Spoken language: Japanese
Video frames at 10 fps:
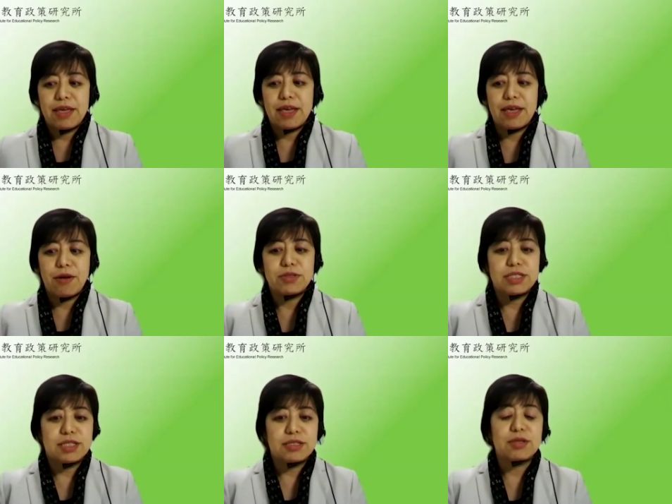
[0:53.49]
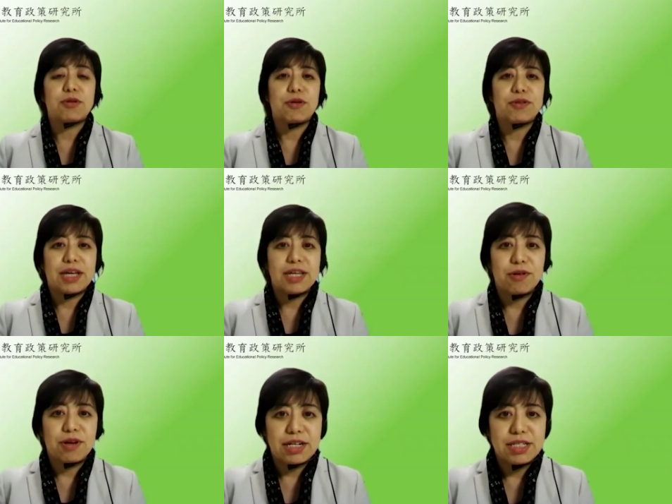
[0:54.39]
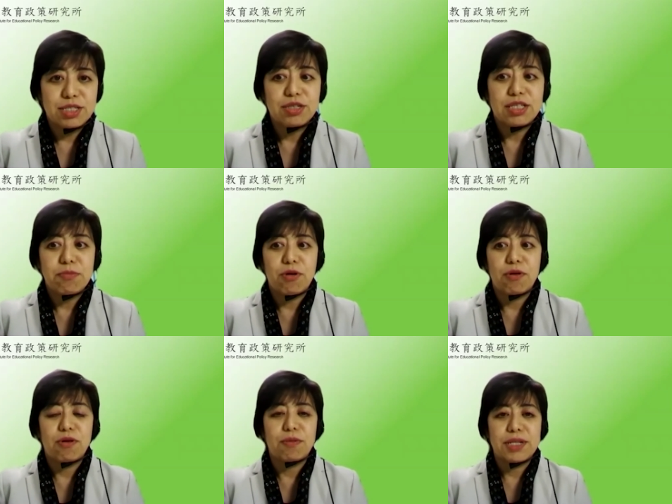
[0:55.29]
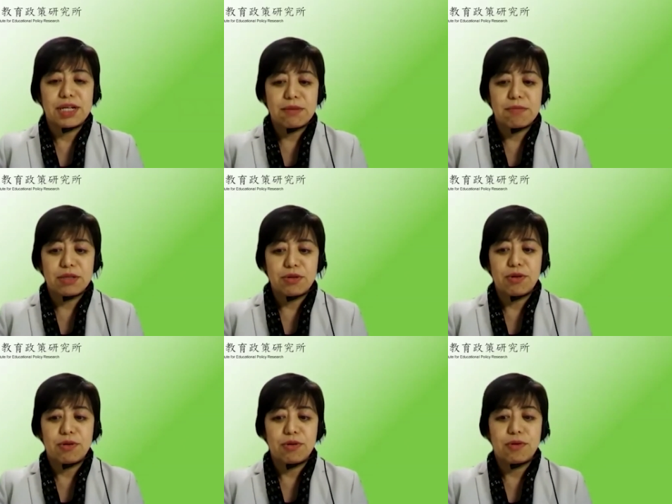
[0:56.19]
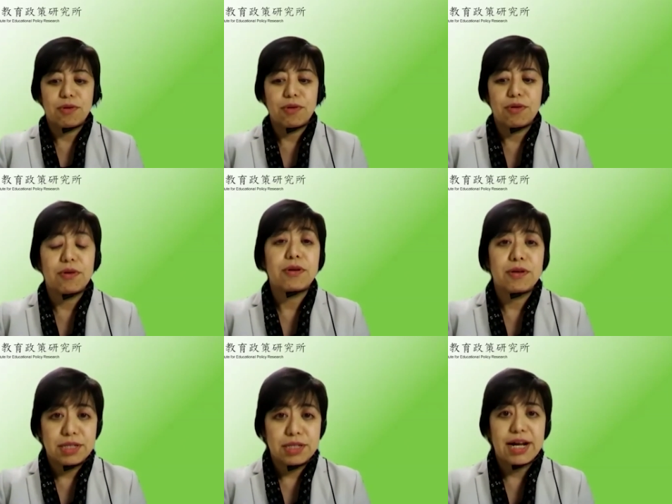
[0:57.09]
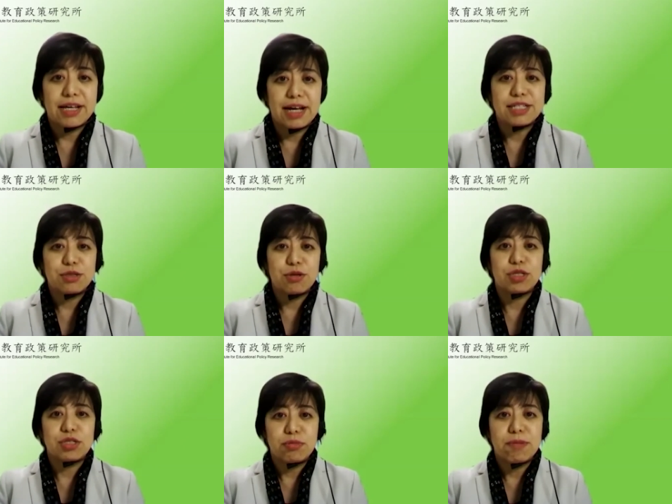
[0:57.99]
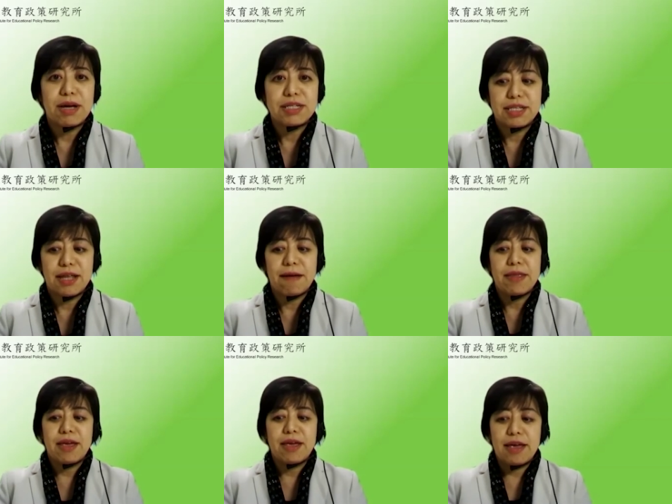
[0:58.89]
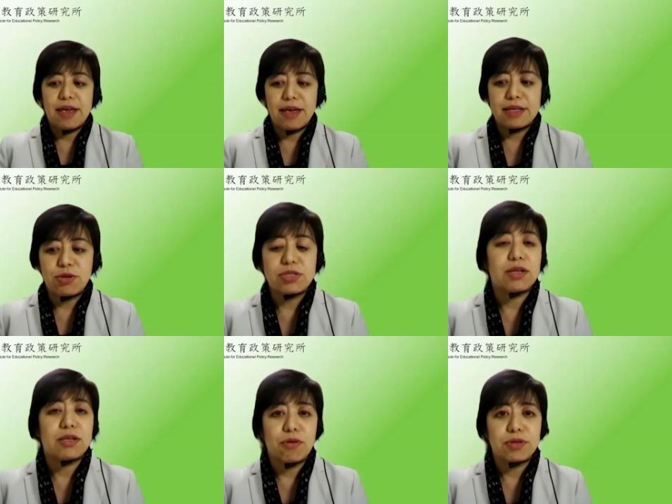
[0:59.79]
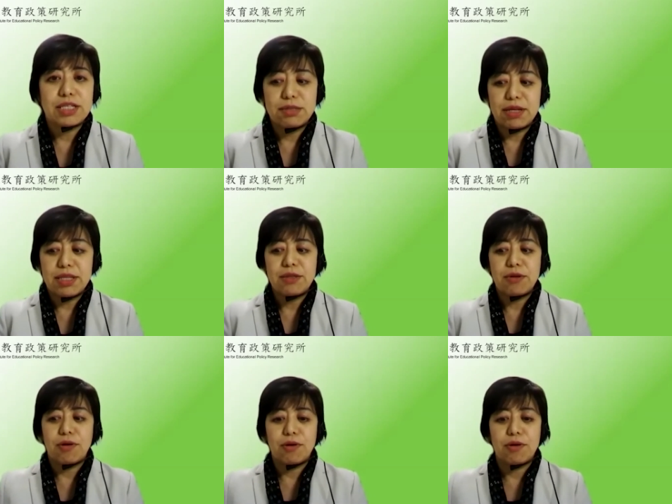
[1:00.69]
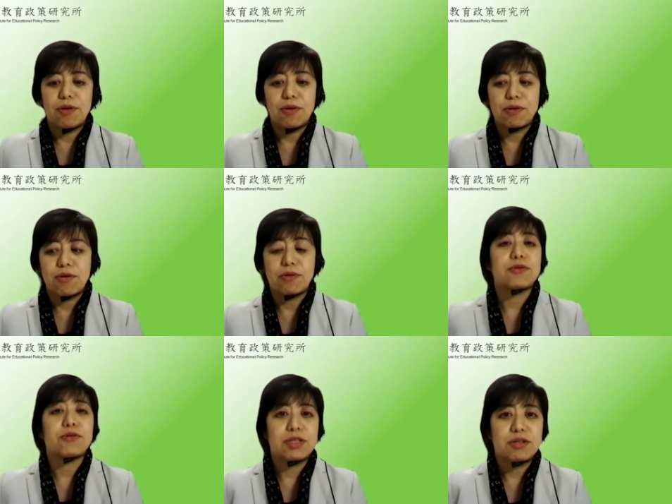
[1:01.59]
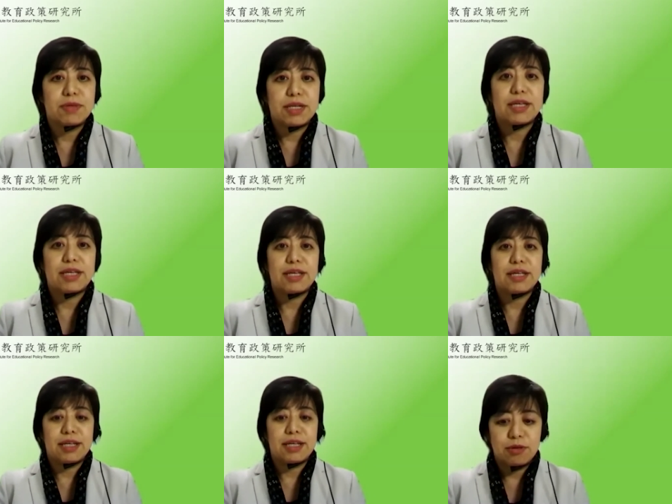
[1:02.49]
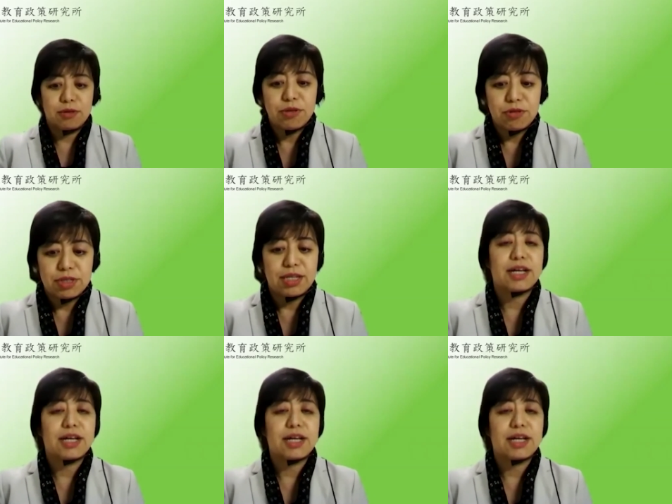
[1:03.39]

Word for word: えー、本日そのような広がりについても皆様の理解が一層進みまして、えー、それぞれのお立場での今後の取り組みなどに生